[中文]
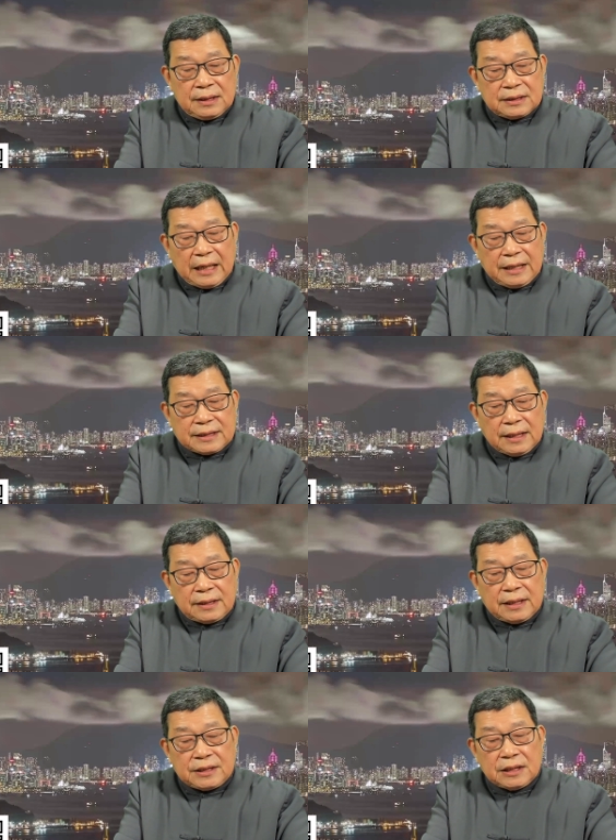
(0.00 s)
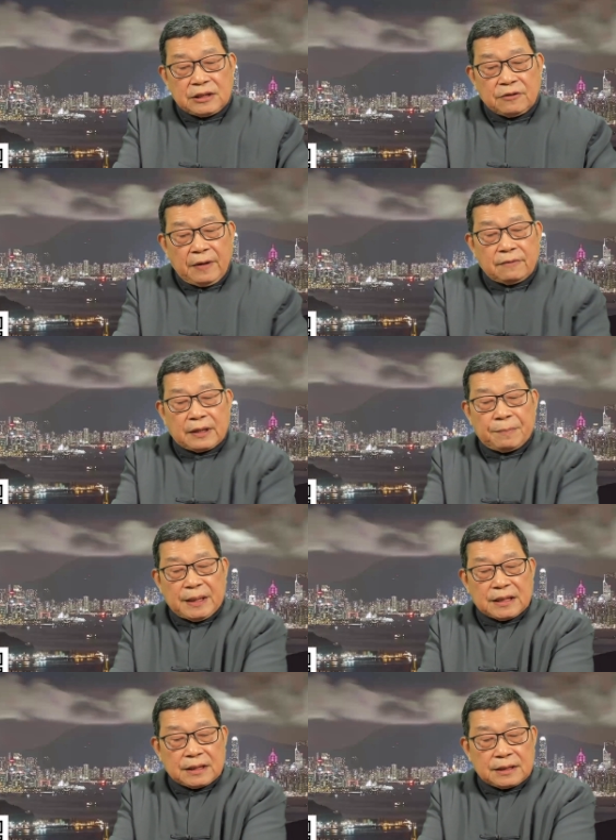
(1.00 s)
在整体经济放缓的
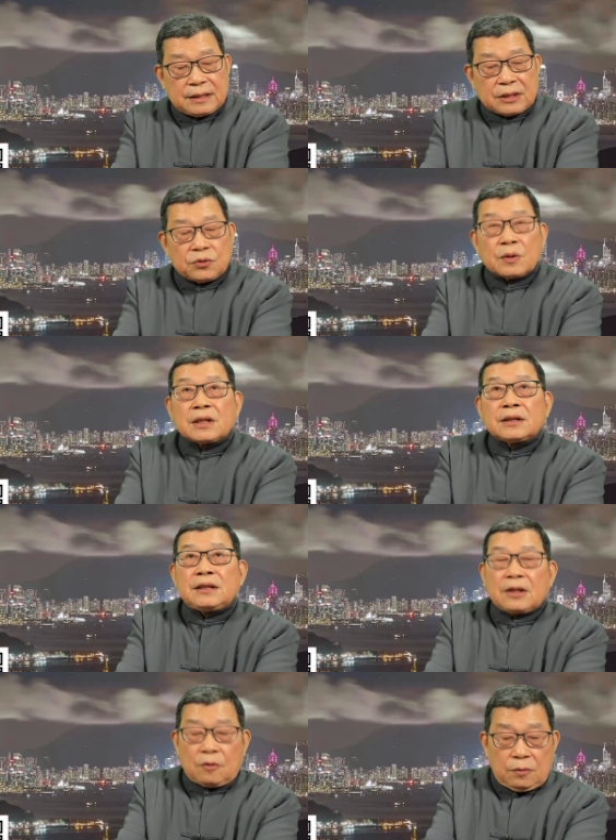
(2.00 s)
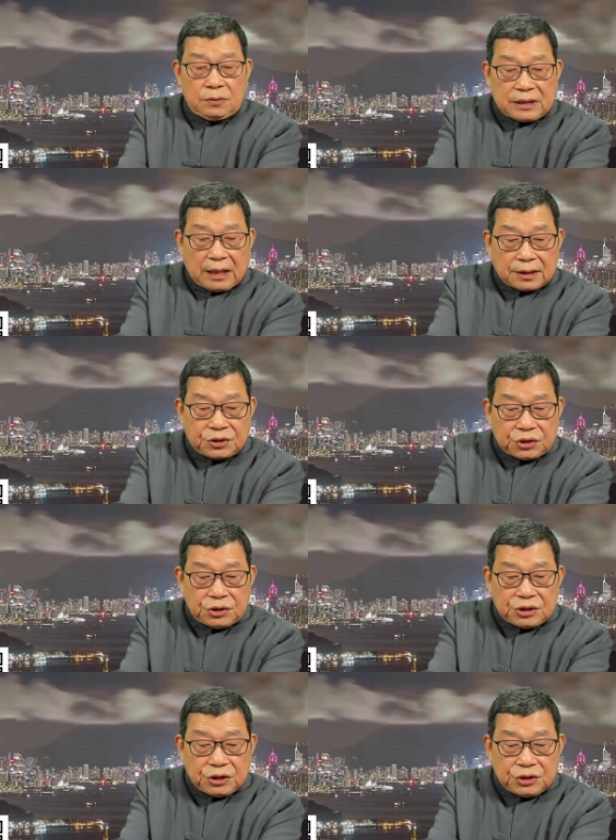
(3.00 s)
背景之下，中国各地的工厂
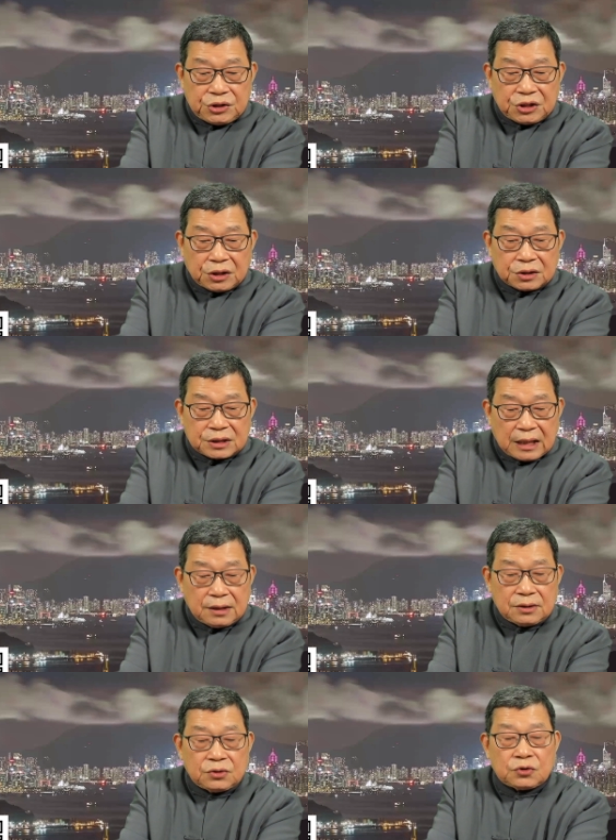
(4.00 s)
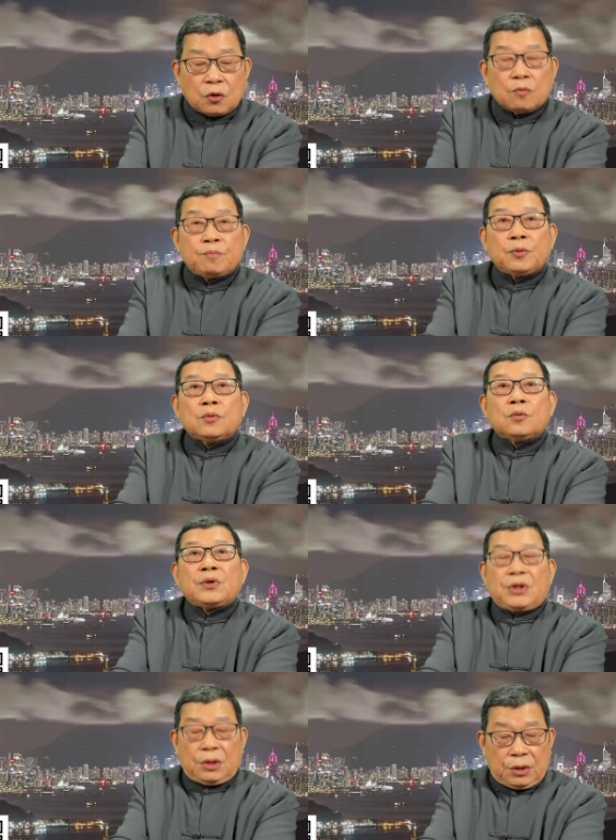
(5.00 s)
资金紧张。总部
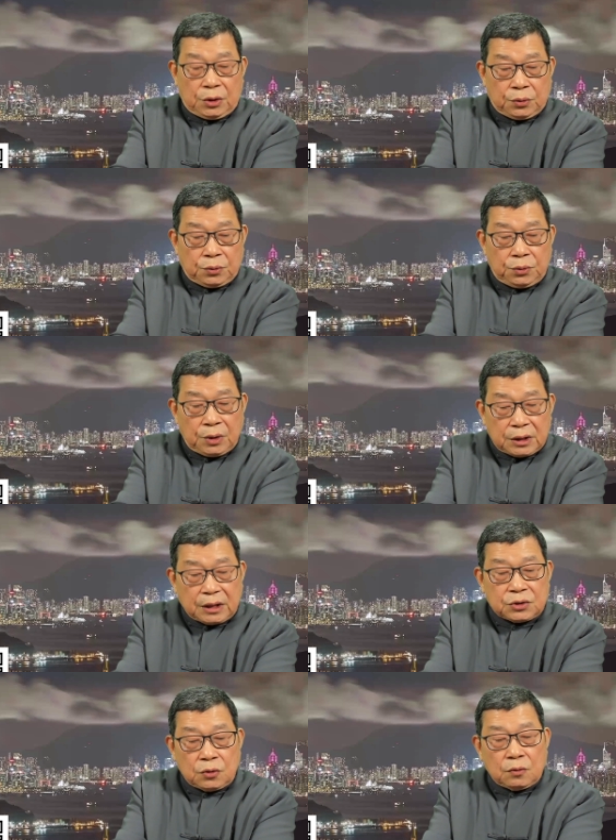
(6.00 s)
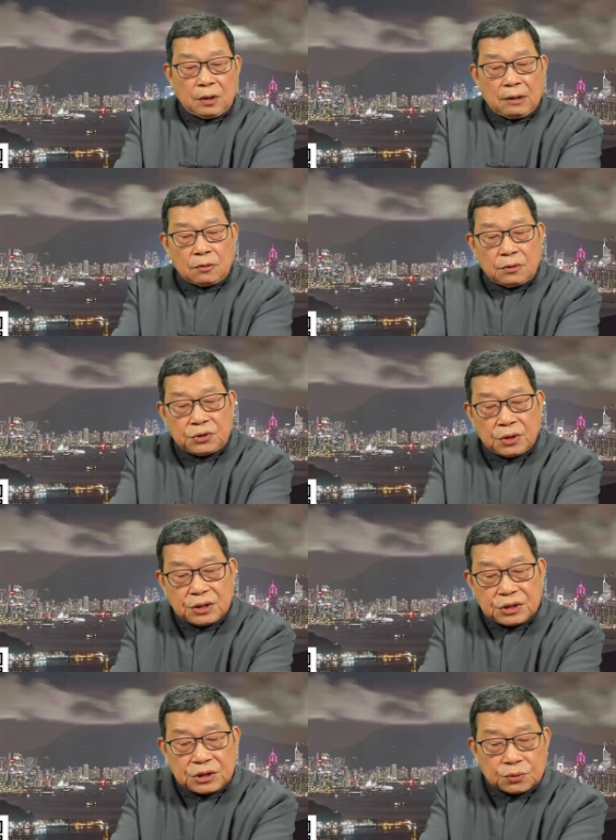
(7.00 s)
位于纽约的中国劳工权
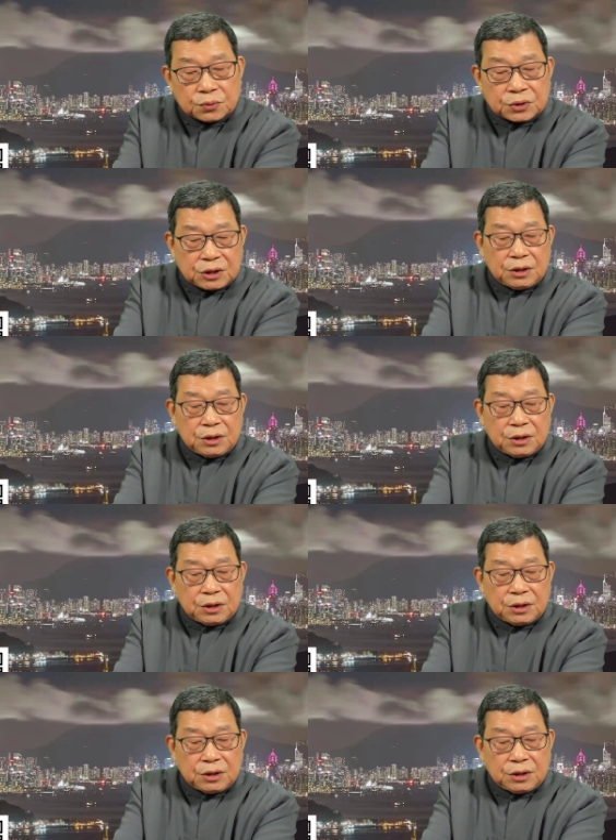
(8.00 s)
益组织